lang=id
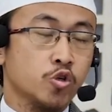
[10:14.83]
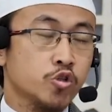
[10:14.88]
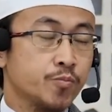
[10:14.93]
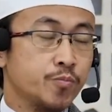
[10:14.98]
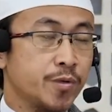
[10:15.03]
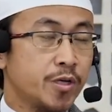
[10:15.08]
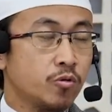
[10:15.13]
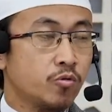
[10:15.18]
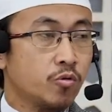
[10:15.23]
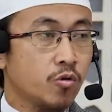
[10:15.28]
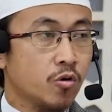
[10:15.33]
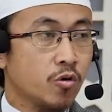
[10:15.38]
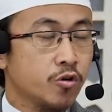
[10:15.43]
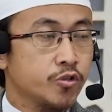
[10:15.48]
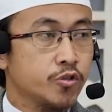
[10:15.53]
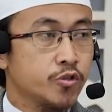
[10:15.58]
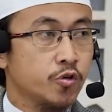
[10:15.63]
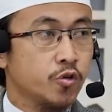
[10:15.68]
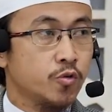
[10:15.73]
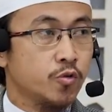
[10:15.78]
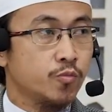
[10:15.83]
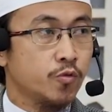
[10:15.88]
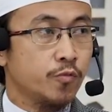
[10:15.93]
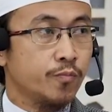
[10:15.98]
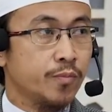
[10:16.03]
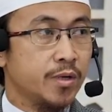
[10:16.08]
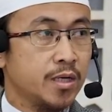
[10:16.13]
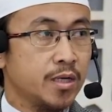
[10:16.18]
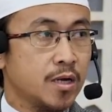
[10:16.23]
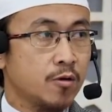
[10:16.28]
yusbihu rajulu
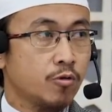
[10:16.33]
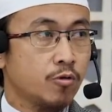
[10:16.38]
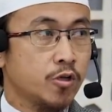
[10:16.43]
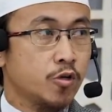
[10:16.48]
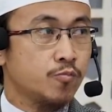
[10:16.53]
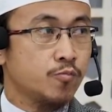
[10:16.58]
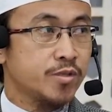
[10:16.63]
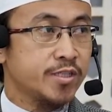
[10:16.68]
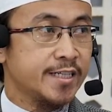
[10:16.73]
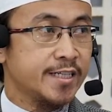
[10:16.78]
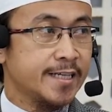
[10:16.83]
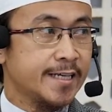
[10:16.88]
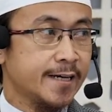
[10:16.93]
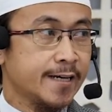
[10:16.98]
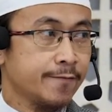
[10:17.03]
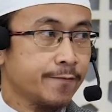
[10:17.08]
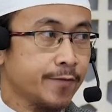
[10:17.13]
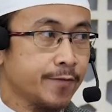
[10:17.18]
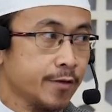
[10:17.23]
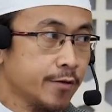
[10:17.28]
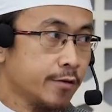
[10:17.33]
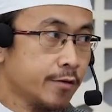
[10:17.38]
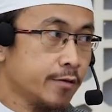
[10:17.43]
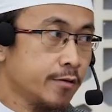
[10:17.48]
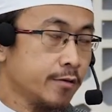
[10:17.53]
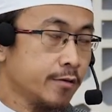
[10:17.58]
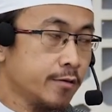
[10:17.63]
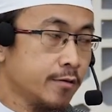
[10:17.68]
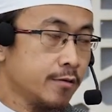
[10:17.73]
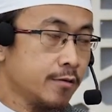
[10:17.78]
mu'minan wa yumsi
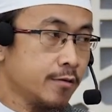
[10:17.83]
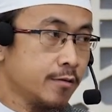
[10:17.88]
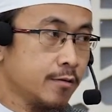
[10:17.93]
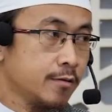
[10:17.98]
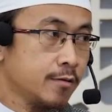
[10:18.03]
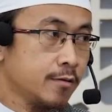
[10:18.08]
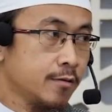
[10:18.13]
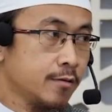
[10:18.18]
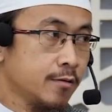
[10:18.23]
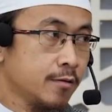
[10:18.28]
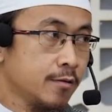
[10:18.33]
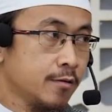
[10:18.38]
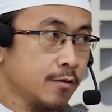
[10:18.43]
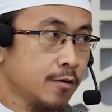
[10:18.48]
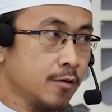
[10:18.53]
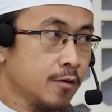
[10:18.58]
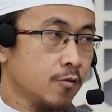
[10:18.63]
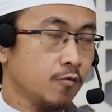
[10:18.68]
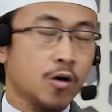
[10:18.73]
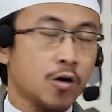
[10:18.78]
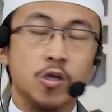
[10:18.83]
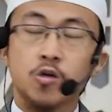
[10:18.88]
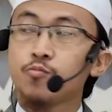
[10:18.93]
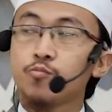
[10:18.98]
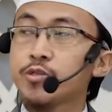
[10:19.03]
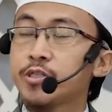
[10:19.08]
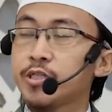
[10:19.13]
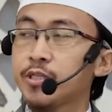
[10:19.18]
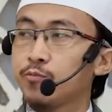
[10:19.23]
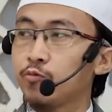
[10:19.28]
kafira wa
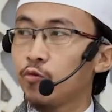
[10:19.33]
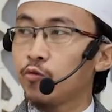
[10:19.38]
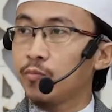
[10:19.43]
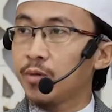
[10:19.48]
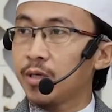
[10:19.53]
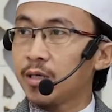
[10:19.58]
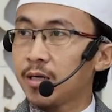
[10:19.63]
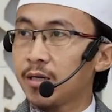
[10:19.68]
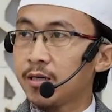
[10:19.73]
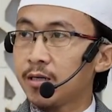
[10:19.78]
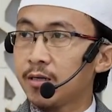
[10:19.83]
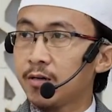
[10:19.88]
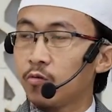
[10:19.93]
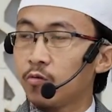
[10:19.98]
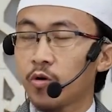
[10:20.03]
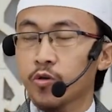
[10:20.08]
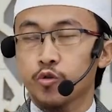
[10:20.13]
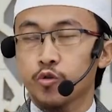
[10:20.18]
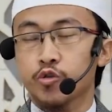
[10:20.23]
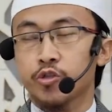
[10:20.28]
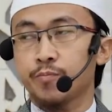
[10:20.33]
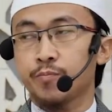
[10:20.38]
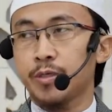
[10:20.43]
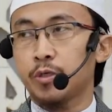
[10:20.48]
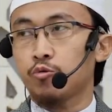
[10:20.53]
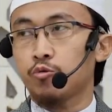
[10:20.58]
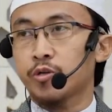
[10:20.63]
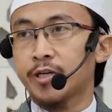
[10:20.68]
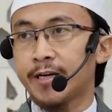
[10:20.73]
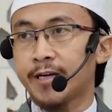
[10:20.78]
yumsi mu'minan wa
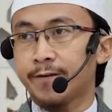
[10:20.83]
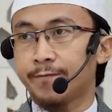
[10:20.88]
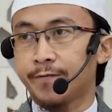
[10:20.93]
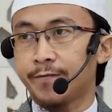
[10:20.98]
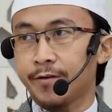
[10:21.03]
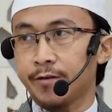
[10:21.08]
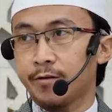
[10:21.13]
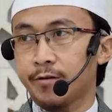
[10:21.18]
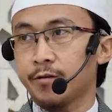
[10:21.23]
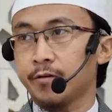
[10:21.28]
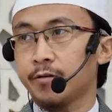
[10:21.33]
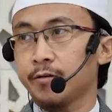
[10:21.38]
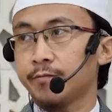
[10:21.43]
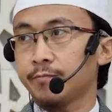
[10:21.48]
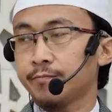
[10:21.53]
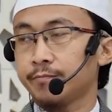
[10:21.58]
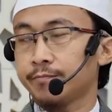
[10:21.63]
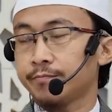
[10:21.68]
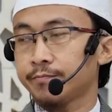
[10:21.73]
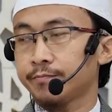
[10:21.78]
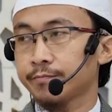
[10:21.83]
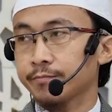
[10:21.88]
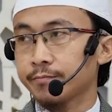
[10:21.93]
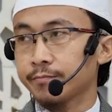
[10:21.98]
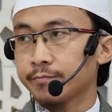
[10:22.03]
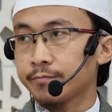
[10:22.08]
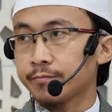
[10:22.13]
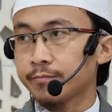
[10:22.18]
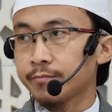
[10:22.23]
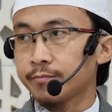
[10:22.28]
yusbihu kafira
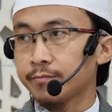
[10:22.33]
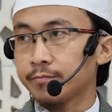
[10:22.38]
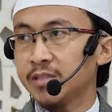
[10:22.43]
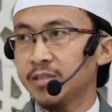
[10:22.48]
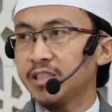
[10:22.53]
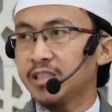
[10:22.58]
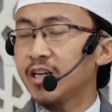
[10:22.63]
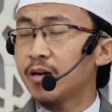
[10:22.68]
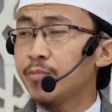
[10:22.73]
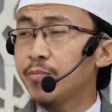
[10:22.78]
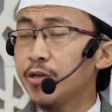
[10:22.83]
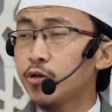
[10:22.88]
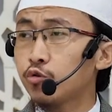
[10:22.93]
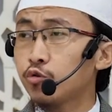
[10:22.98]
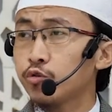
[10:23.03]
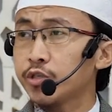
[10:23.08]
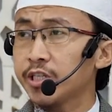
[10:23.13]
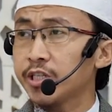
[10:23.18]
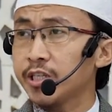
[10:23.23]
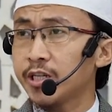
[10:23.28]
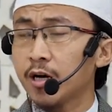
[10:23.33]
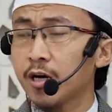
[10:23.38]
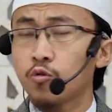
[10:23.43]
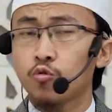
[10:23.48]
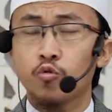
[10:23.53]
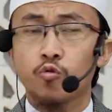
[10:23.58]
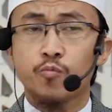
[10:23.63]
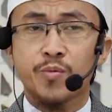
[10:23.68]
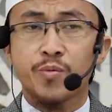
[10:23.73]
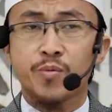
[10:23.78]
yabi'u
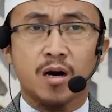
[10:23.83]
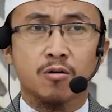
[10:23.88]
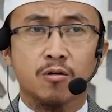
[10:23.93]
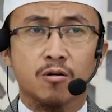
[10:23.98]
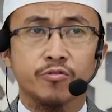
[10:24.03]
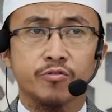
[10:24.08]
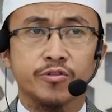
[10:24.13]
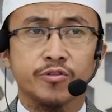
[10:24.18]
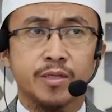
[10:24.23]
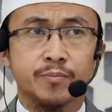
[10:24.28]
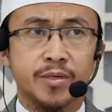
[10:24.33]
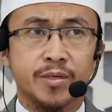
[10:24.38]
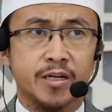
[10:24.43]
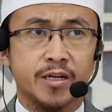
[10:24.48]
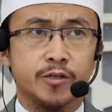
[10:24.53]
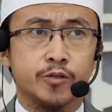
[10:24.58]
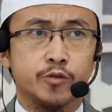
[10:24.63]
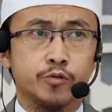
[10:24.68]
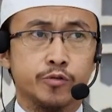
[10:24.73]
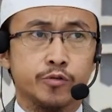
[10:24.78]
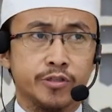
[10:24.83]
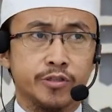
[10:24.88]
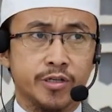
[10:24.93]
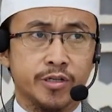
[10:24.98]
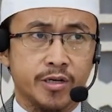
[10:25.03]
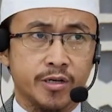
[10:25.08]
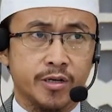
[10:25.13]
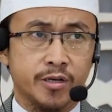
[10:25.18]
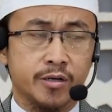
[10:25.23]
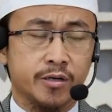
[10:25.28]
dinahu bi'aradin minad
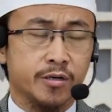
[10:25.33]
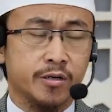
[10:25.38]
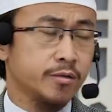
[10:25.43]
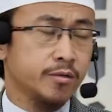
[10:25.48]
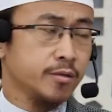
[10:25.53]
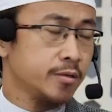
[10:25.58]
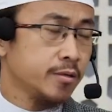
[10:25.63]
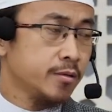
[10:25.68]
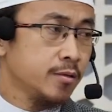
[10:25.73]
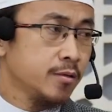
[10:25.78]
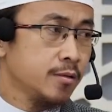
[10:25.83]
dunya